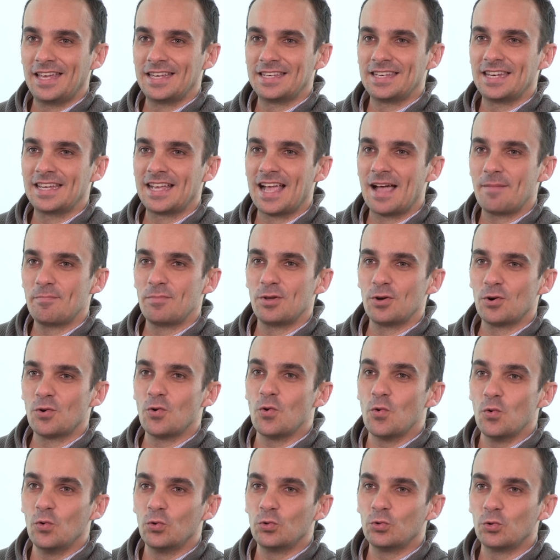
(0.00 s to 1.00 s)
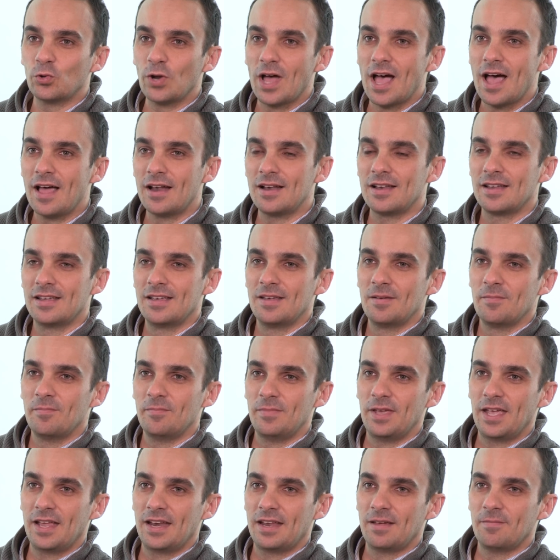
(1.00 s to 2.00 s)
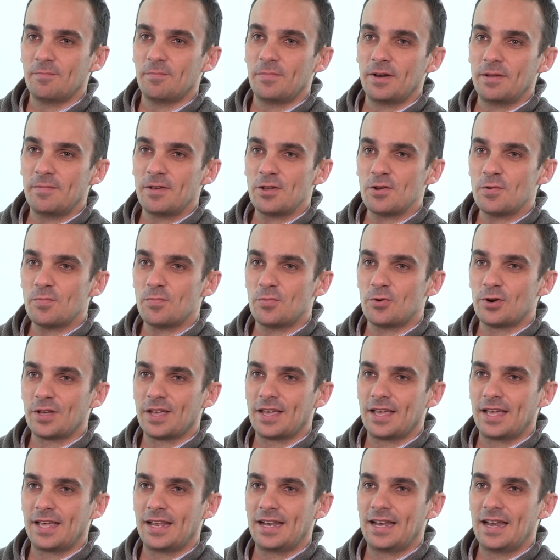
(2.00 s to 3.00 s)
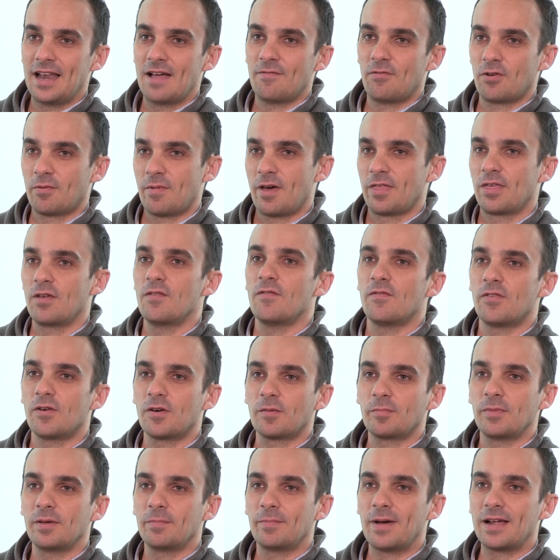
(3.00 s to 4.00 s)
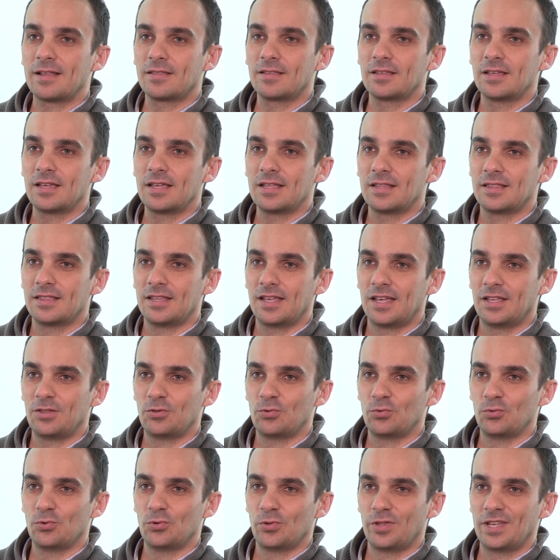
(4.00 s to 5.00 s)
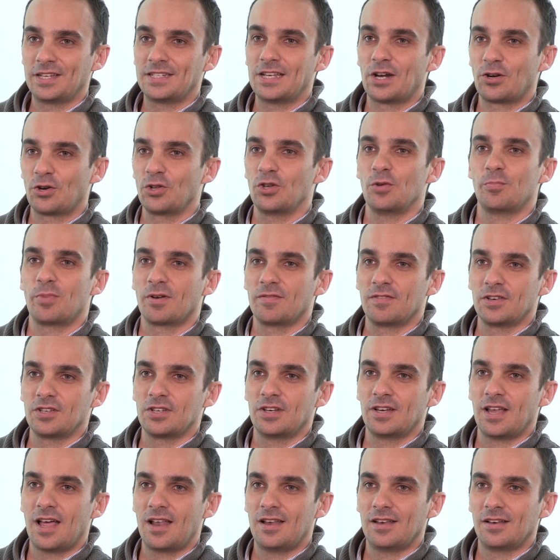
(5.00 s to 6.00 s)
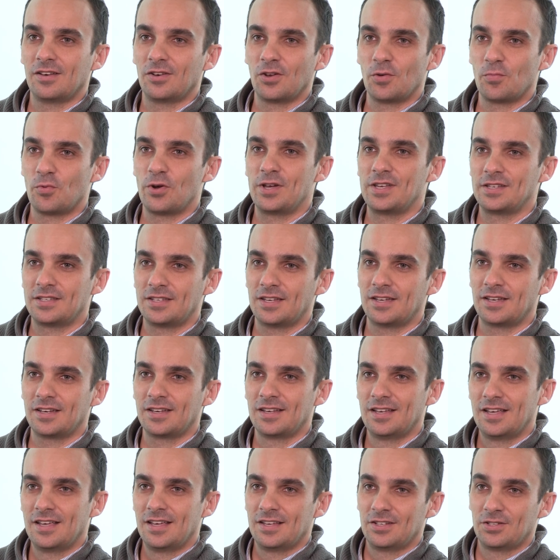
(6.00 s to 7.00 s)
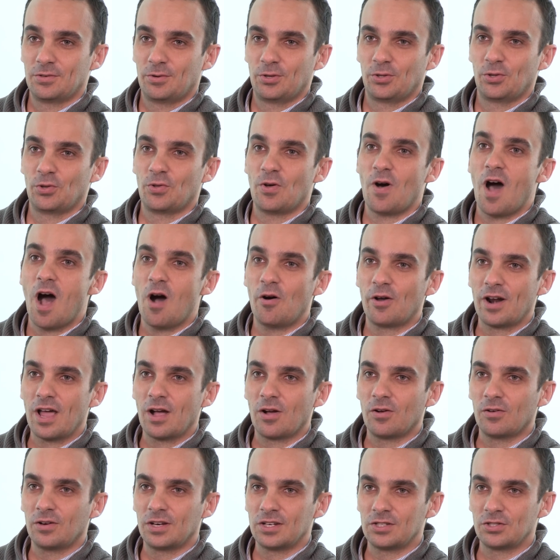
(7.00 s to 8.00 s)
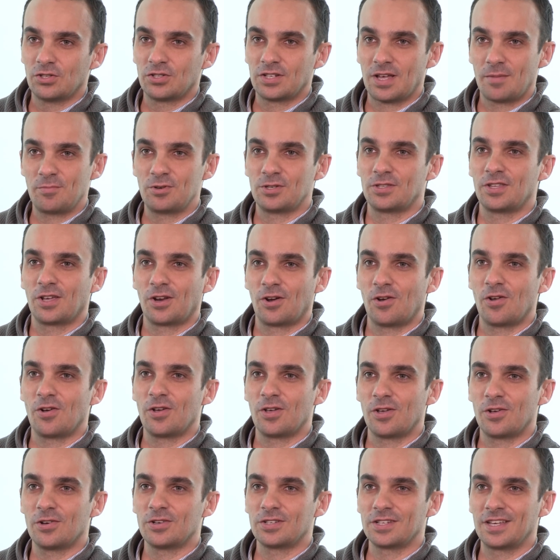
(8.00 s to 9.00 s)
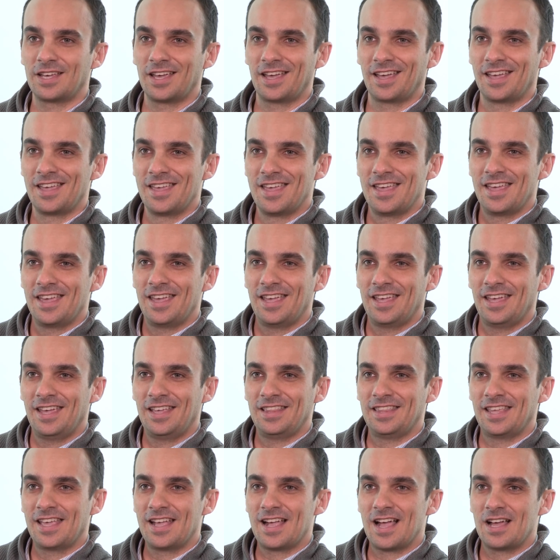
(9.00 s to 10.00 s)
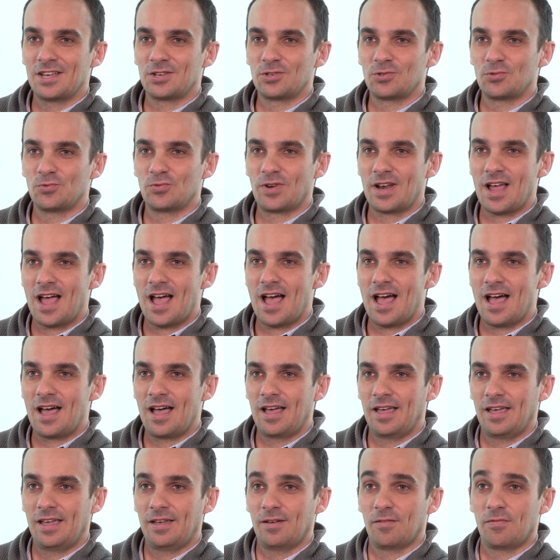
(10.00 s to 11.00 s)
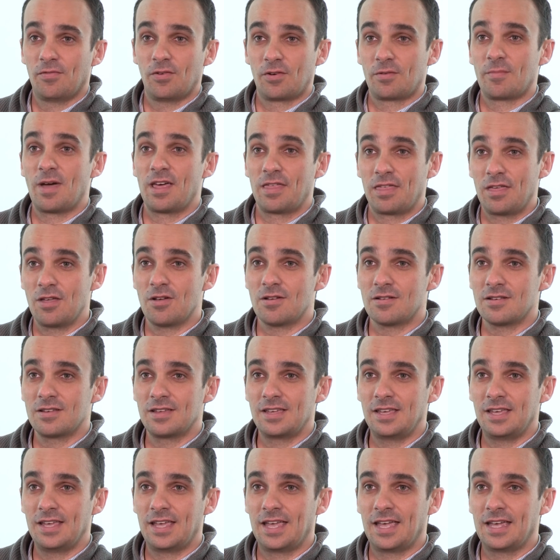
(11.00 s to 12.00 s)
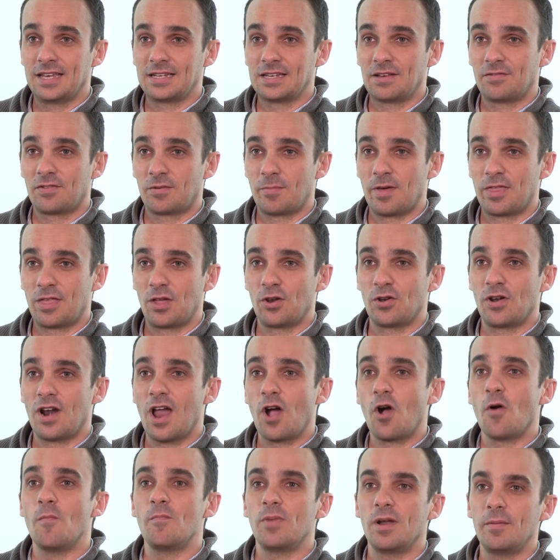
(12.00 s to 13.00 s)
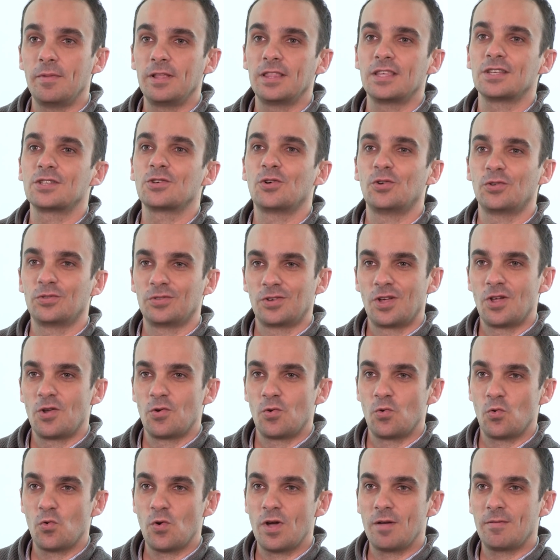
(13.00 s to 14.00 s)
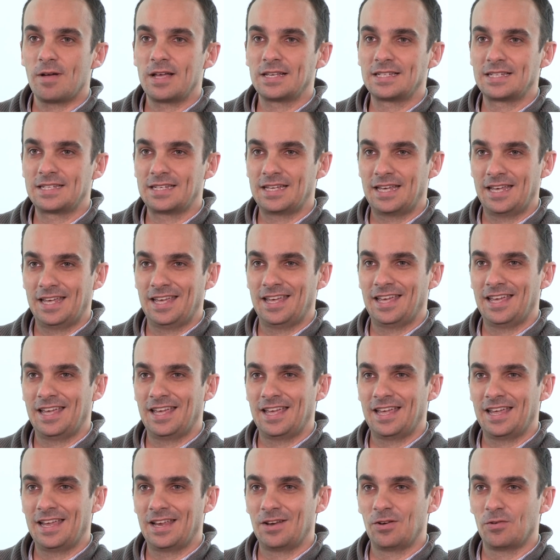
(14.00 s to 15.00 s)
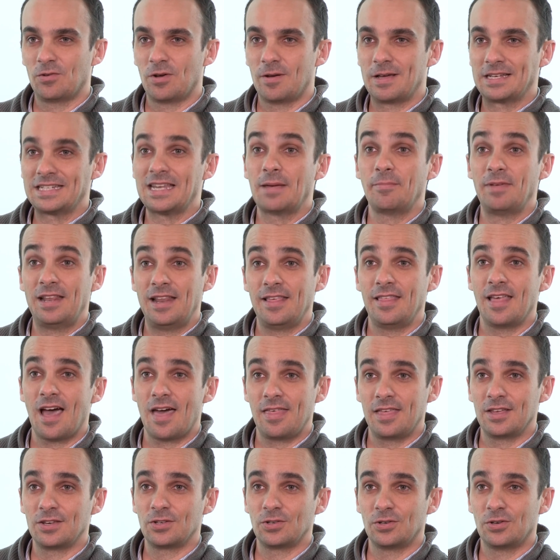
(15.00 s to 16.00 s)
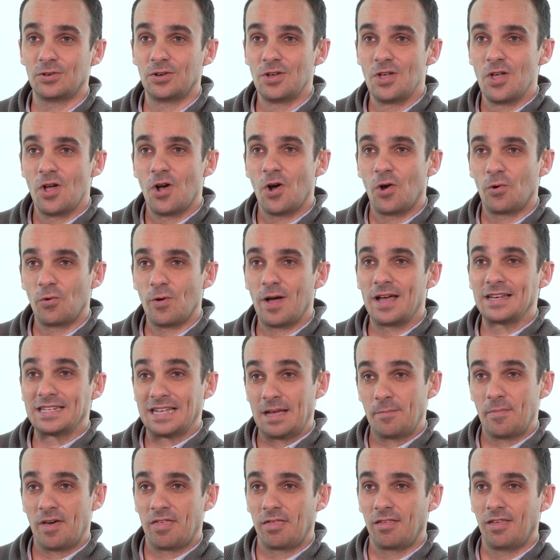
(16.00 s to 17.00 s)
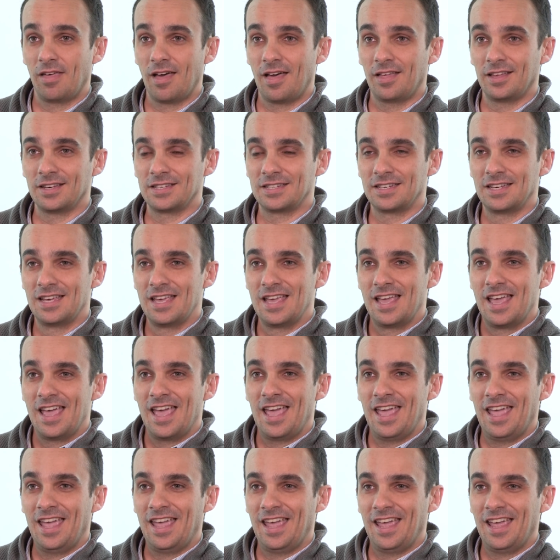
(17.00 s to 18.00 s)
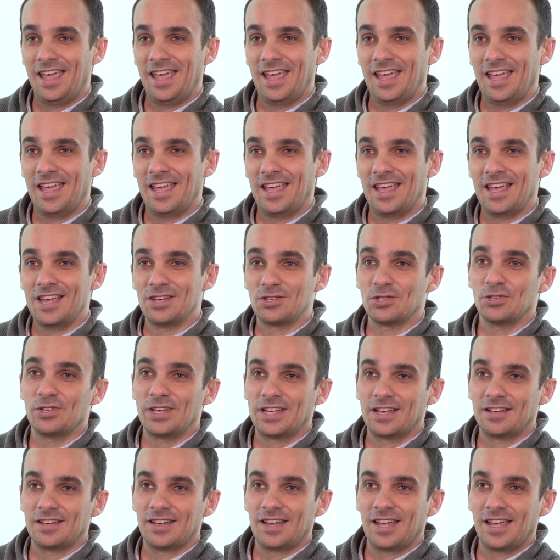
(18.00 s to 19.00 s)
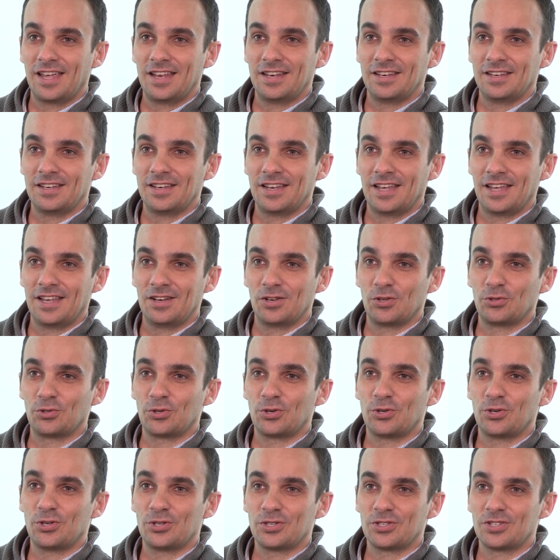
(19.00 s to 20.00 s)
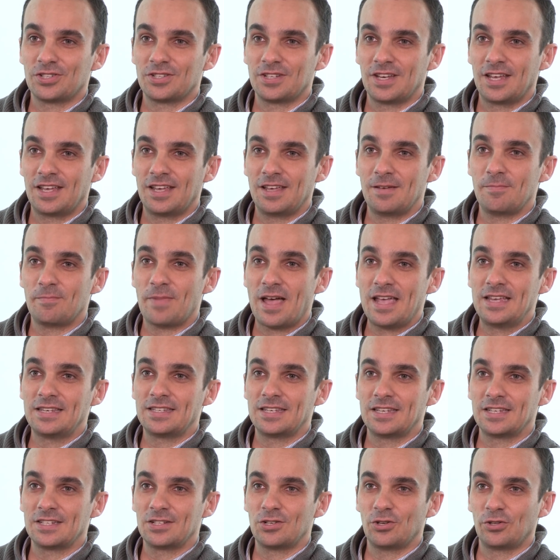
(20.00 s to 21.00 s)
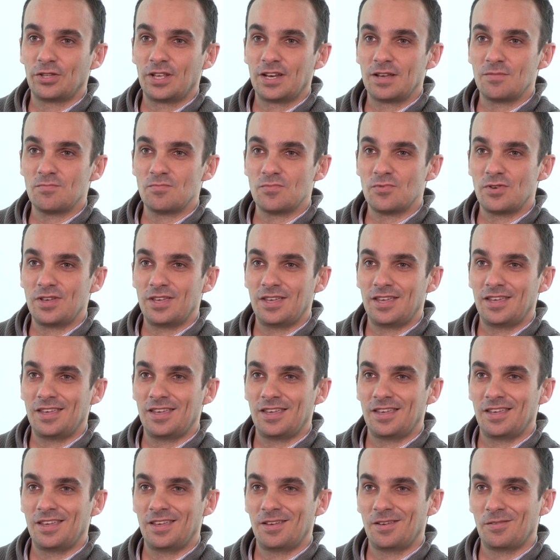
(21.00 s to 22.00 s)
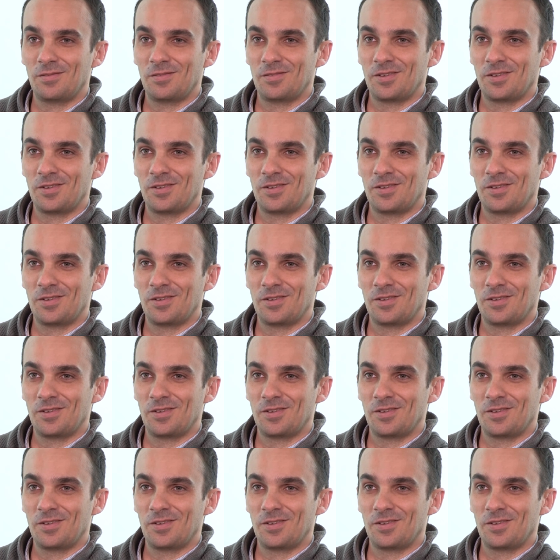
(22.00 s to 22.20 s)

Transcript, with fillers: Ese cambio cultural viene primero porque la formación forme parte de tu desarrollo profesional. No puede ser, sobre todo ahora con estos cambios tecnológicos, que eh, tengas una eh, formación y que esa formación no la complementes con nuevas, eh, nuevas habilidades o, nuevas capacidades. eso en, otros países lo tienen muy,